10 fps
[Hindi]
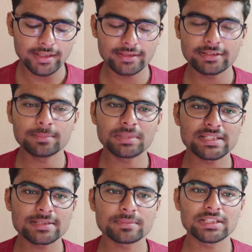एंड तीन
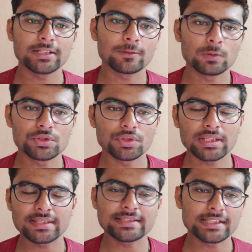मैचेस में तीन गोल जो
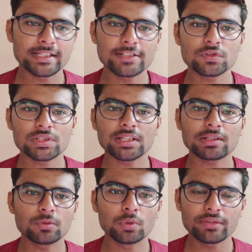है कंसीड किए सो
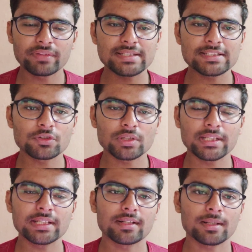ज़्यादा गोल डिफरेंस से तो
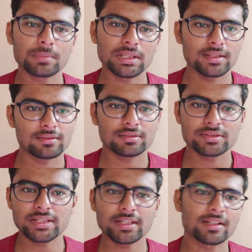नहीं आ रहे हैं बट
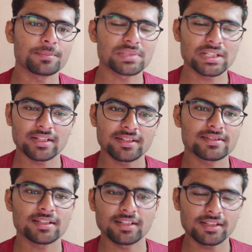चाहे कम से हारे
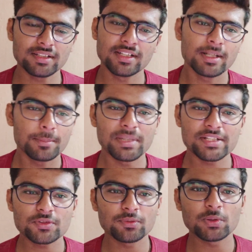चाहे हारे
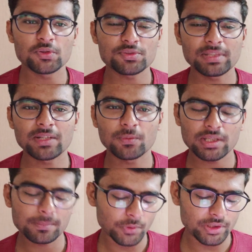मैच तो वो लॉस में
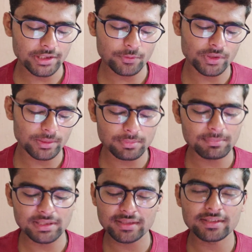काउंट है पॉइंट इनको एक भी
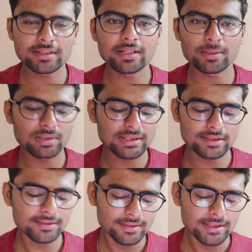मिला नहीं इनके टेबल
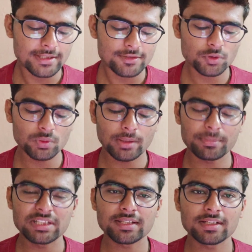के लिए सो
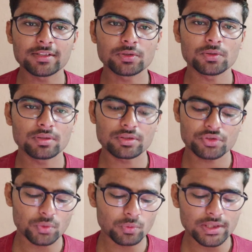अभी तक के लिए तो
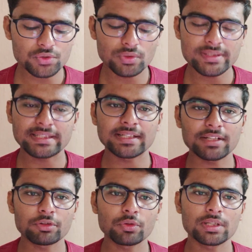शुरुआत जो है
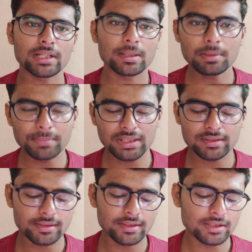सेल्टा खराब है
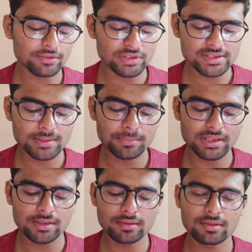मेडिड की काफ़ी अच्छे
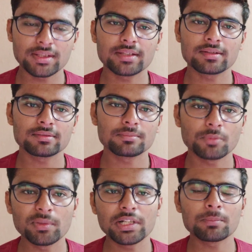मैड्रिड लाइक
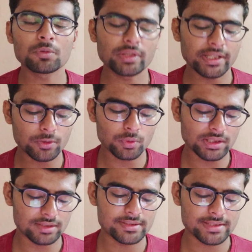मोमेंटम को कैरी ऑन
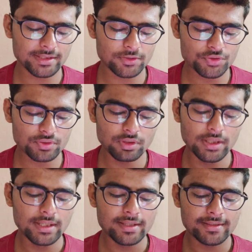करना चाहिए उसको
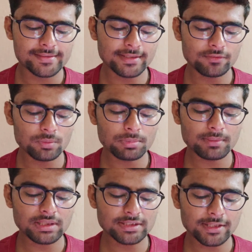रिसेंट फॉर्म की
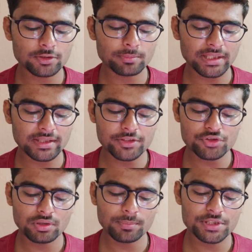बात करें तो मैड्रिड
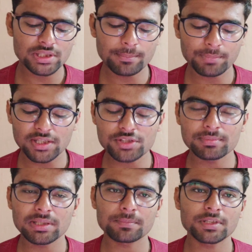जो है पिछले पाँच
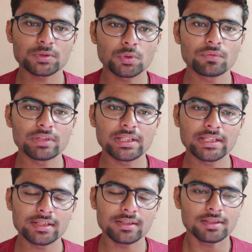में अब तक दो विन
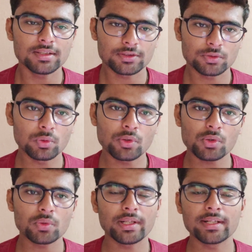किए हैं दो
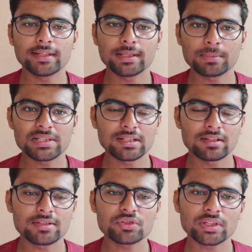ड्रॉ एंड एक मैच
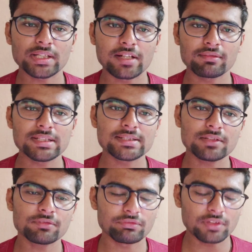हारी है सो एक एवरेज
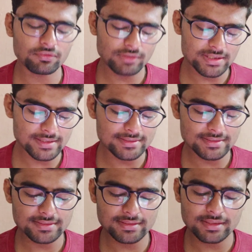है फिफ्टी फिफ्टी
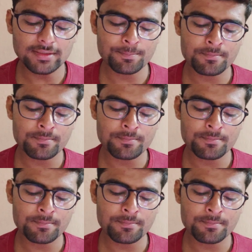चांसेस इनके